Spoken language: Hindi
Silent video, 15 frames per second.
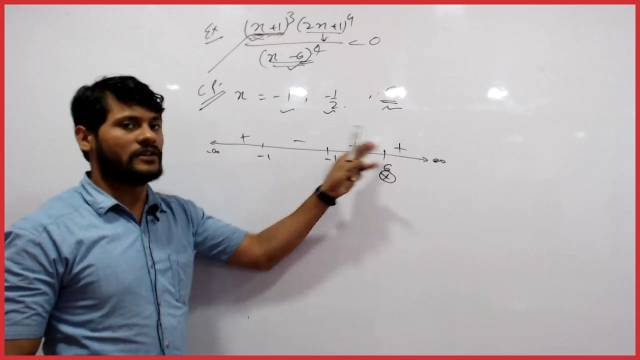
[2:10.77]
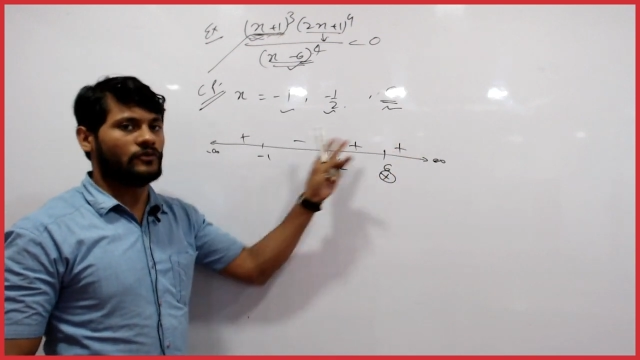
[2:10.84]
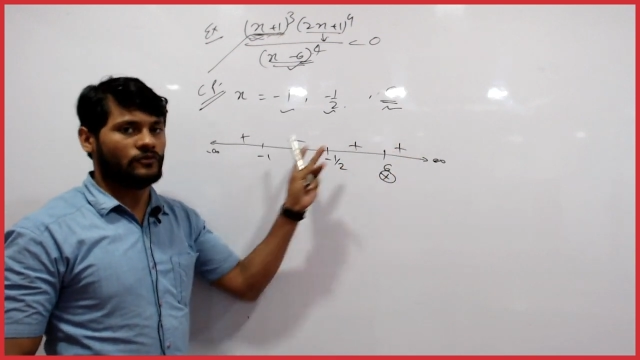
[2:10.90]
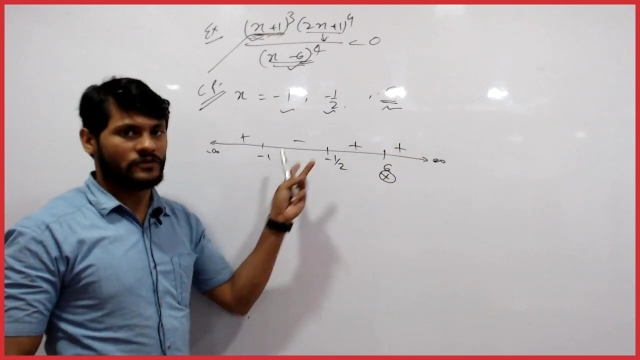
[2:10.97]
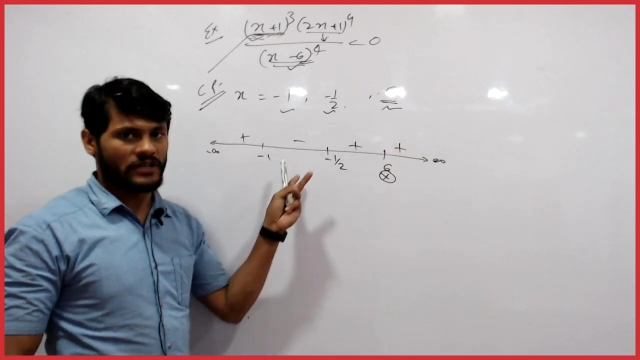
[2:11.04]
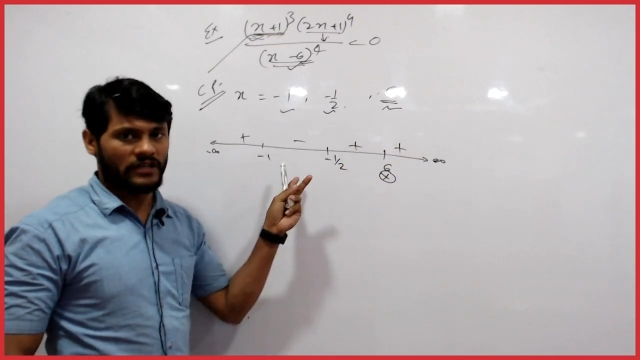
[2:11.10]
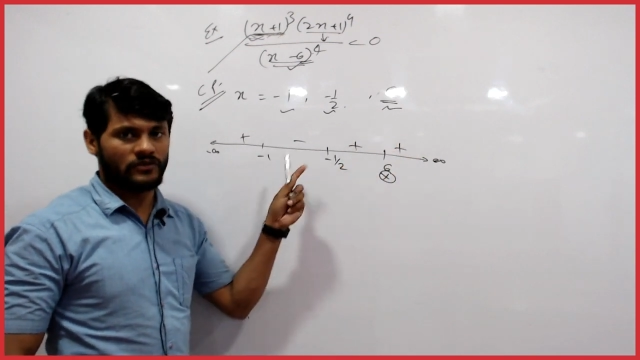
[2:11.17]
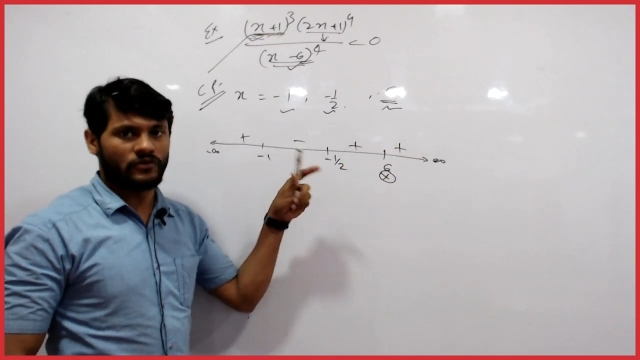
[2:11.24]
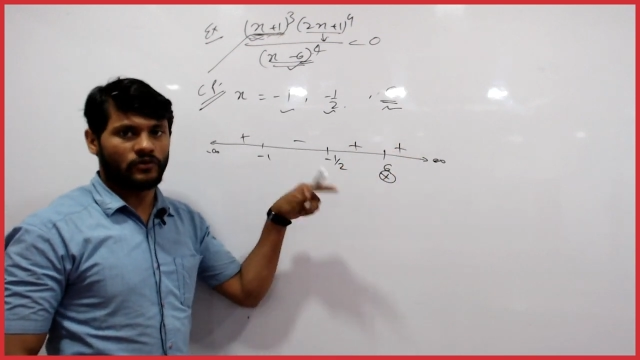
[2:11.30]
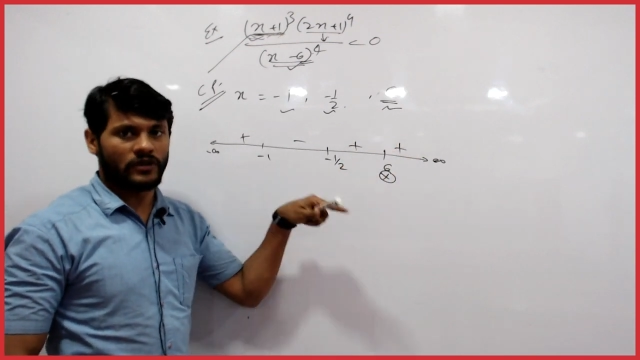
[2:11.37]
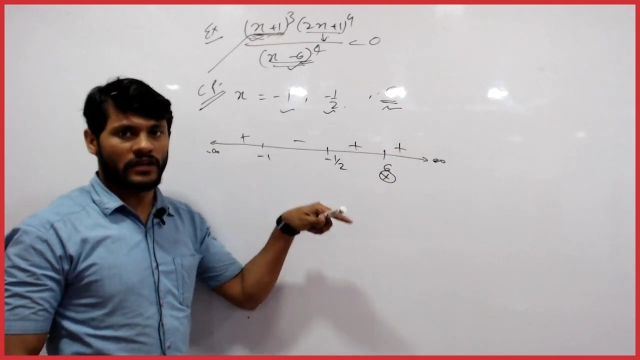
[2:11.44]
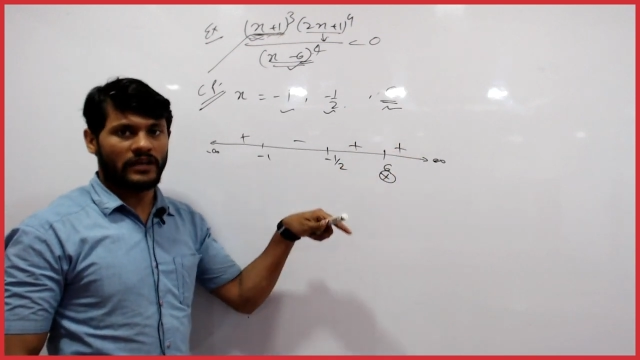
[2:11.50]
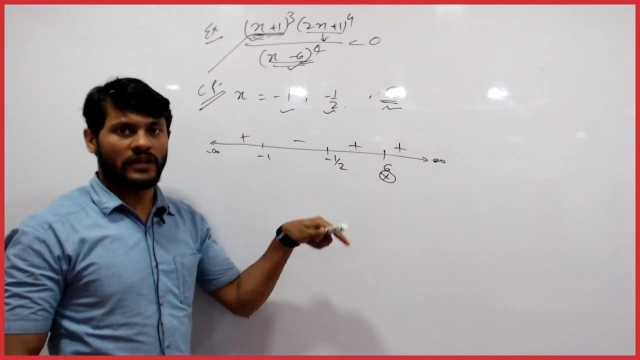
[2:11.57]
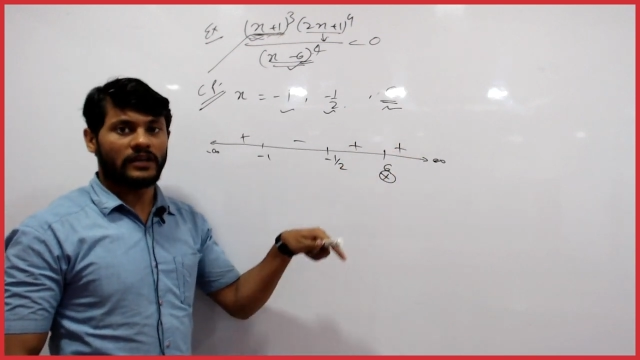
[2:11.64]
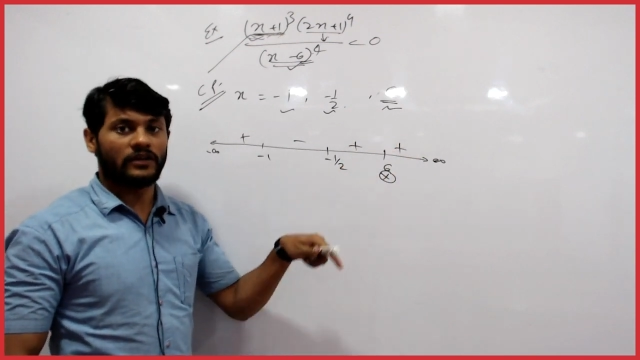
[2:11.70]
क्यों चेंज हो रहे
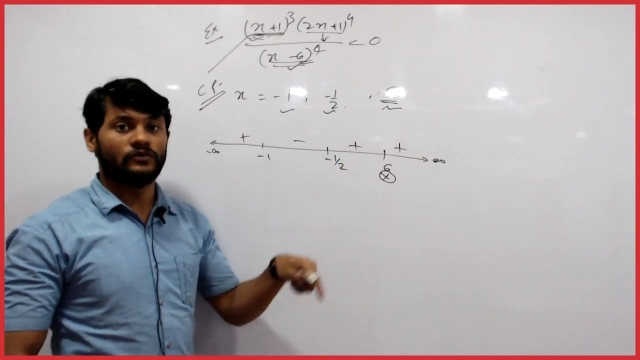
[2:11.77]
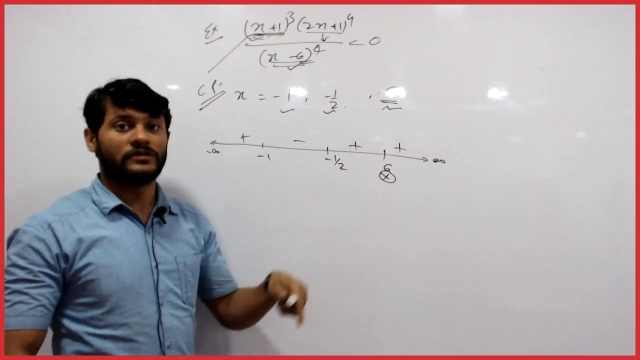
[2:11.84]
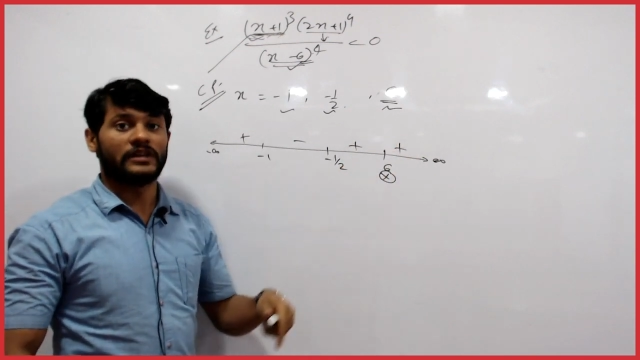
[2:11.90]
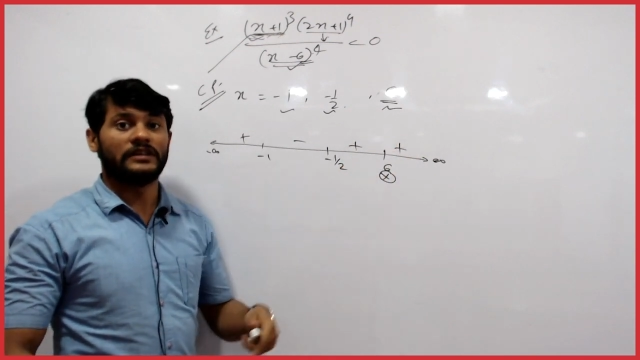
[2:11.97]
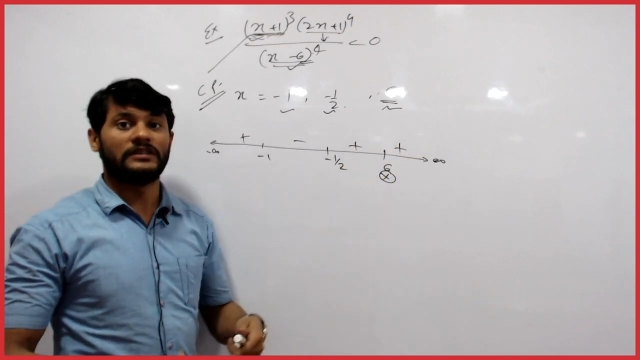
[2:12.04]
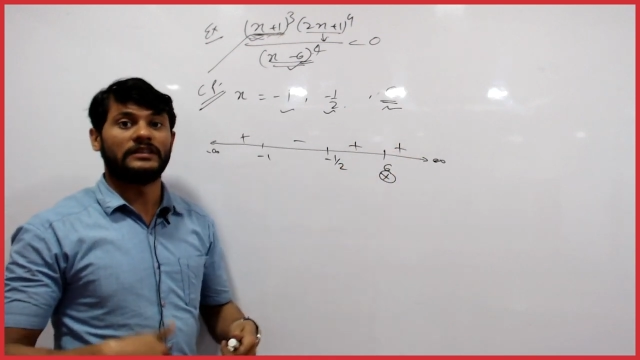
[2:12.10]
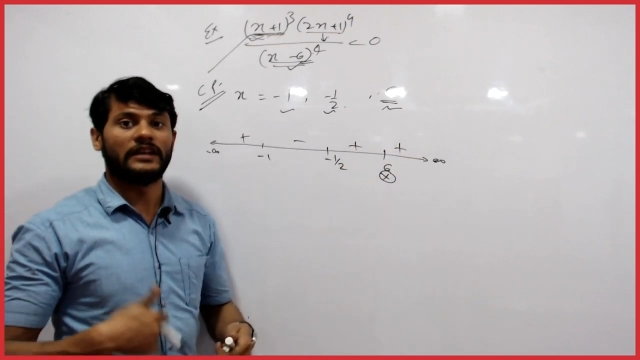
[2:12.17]
हैं क्यों चेंज